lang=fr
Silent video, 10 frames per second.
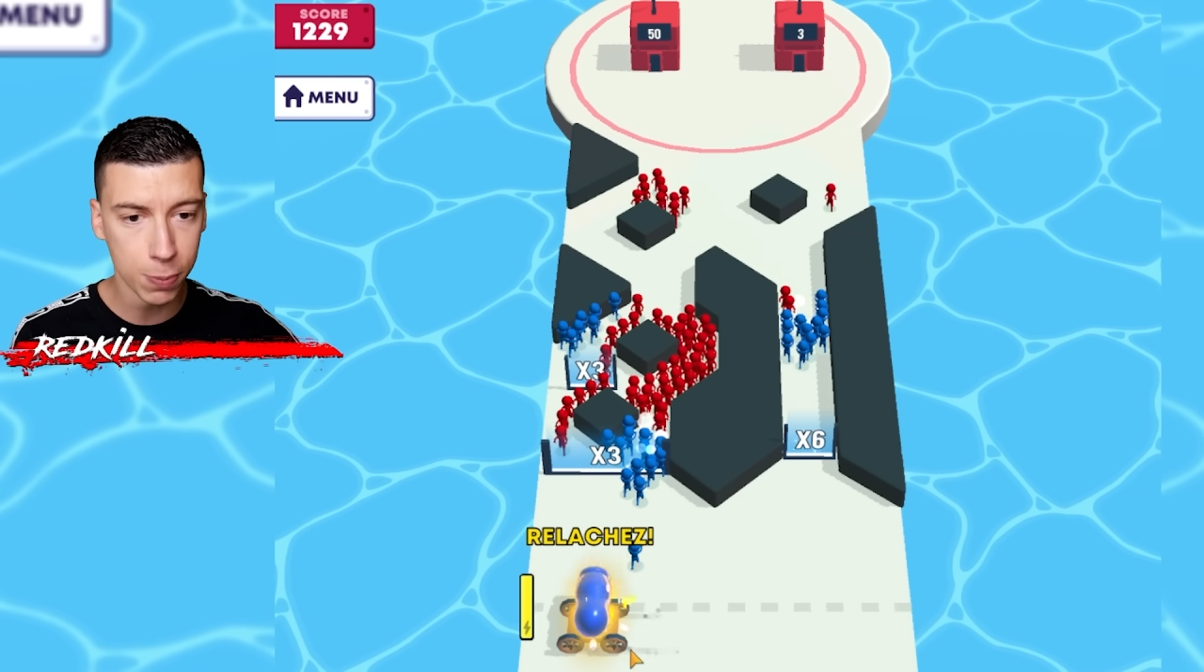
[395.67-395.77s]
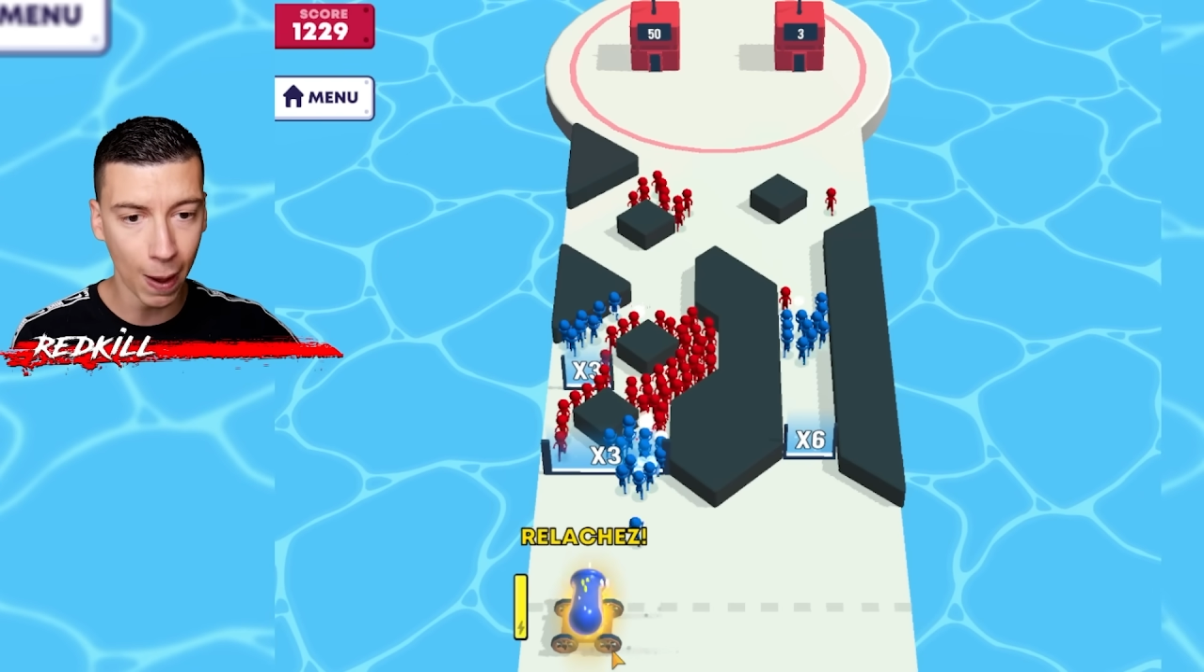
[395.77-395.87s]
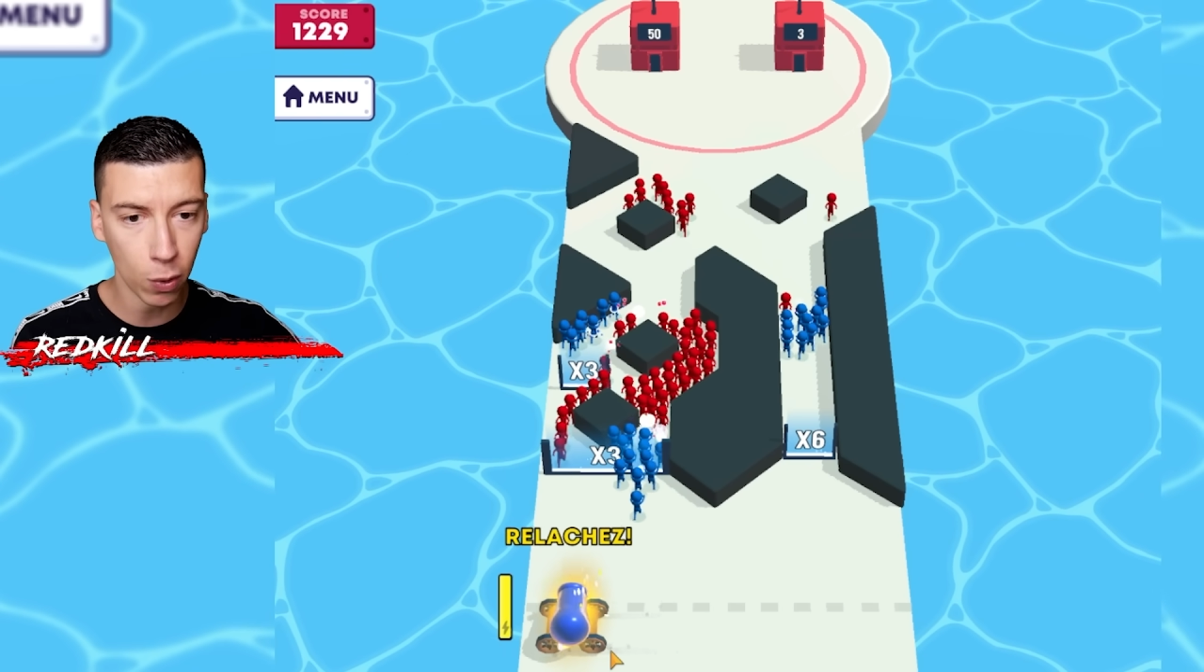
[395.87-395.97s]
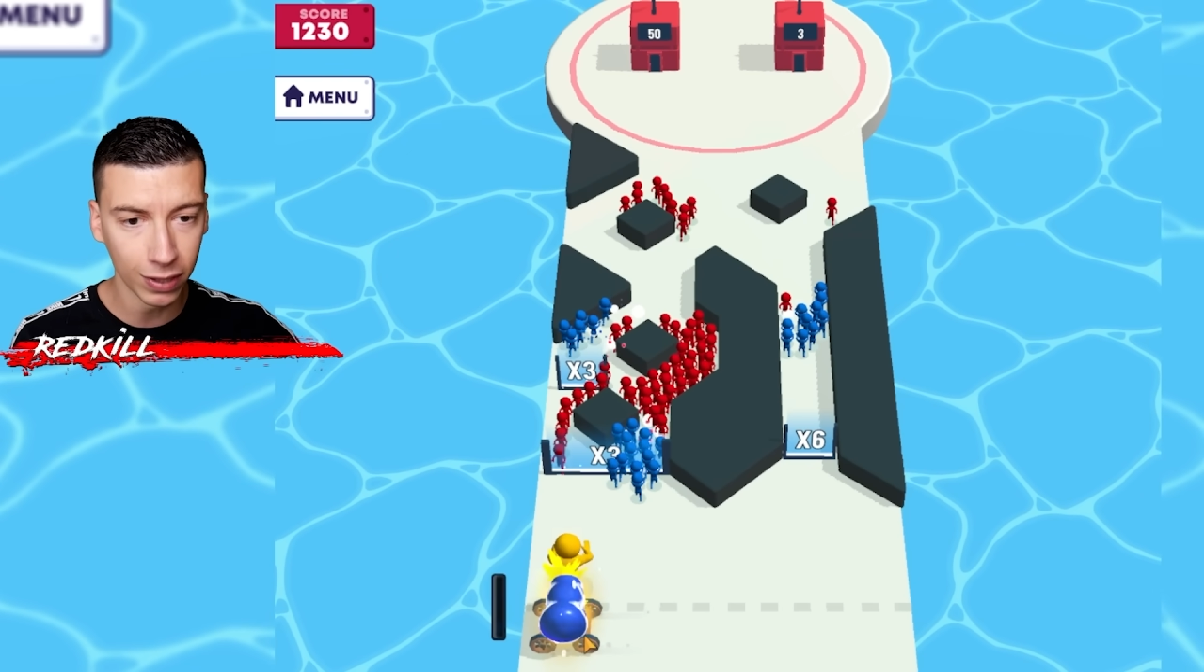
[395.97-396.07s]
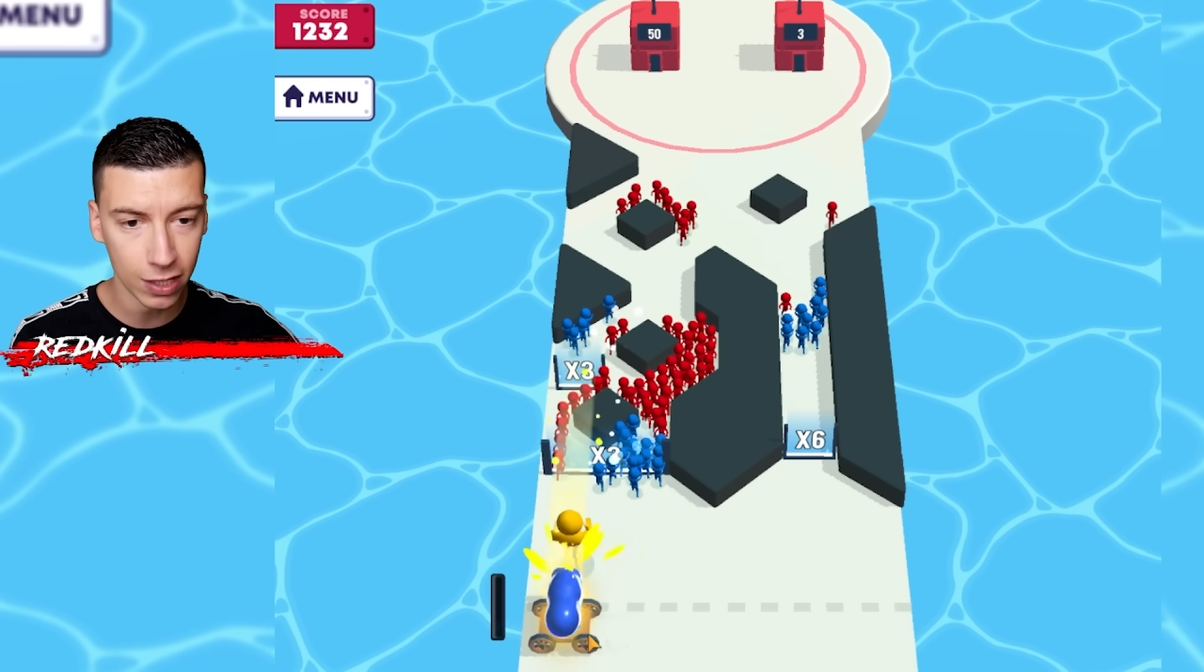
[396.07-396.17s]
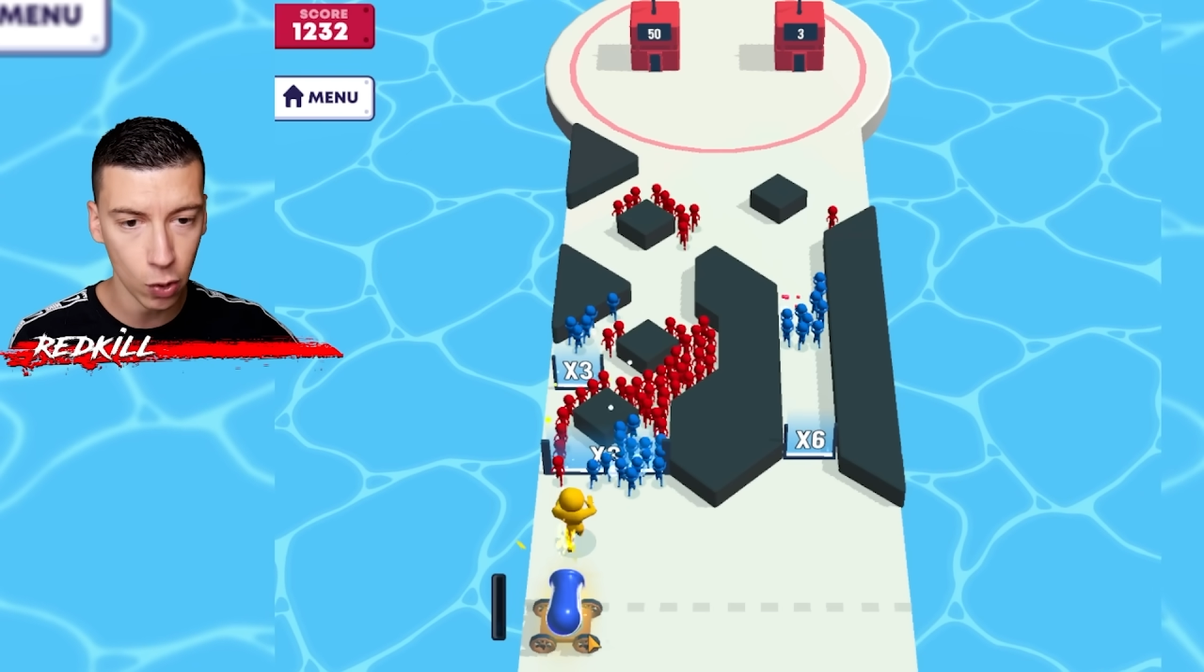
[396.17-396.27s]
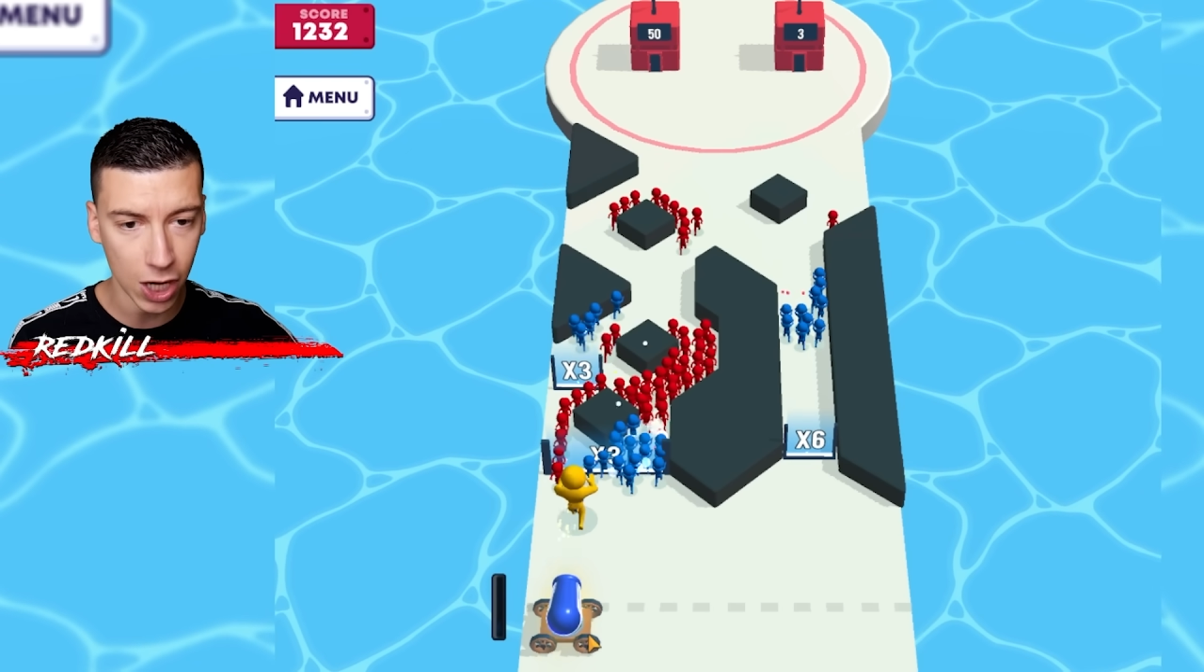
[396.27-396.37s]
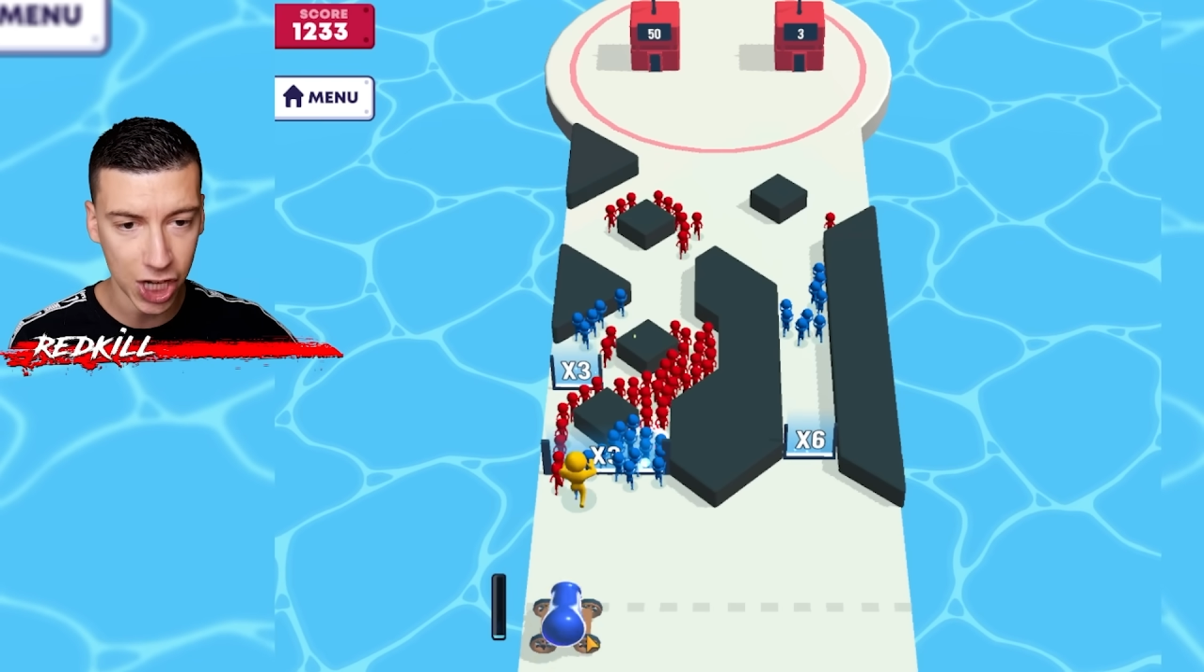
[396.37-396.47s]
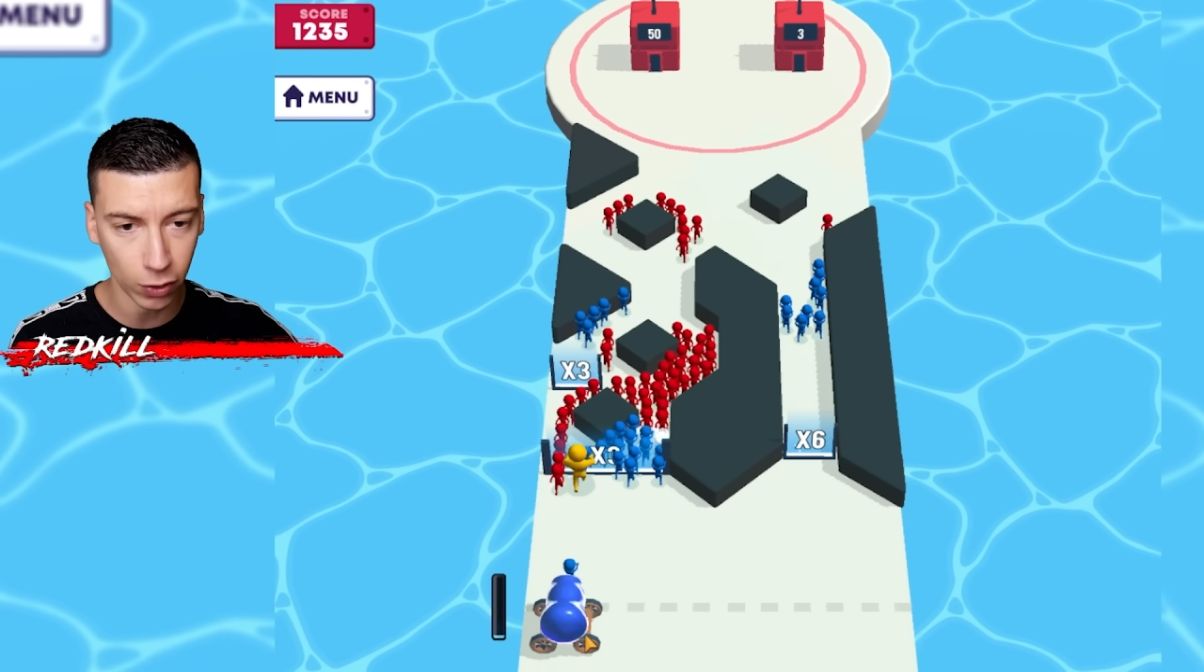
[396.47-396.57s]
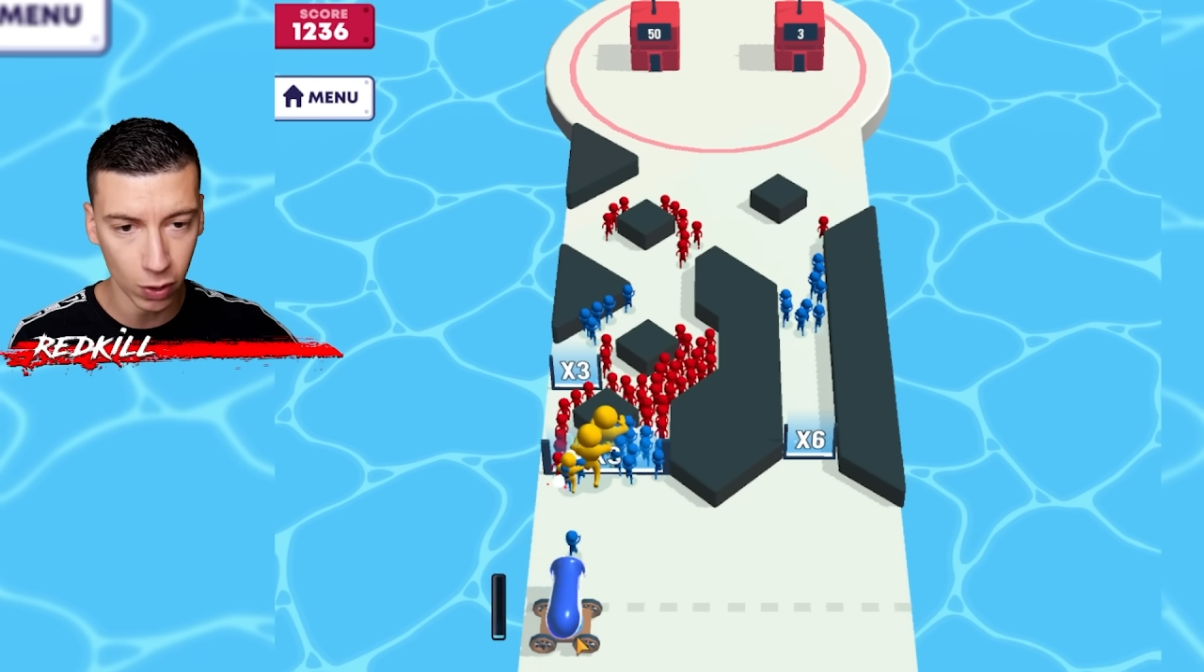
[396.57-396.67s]
Par contre, ils ont un
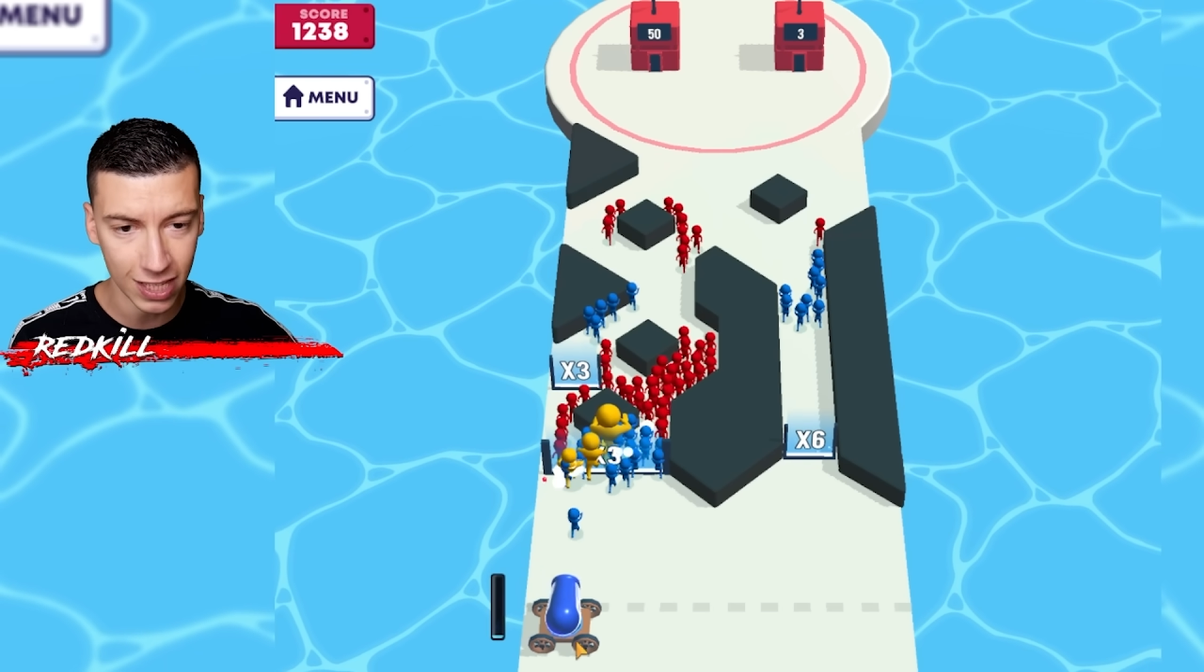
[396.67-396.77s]
château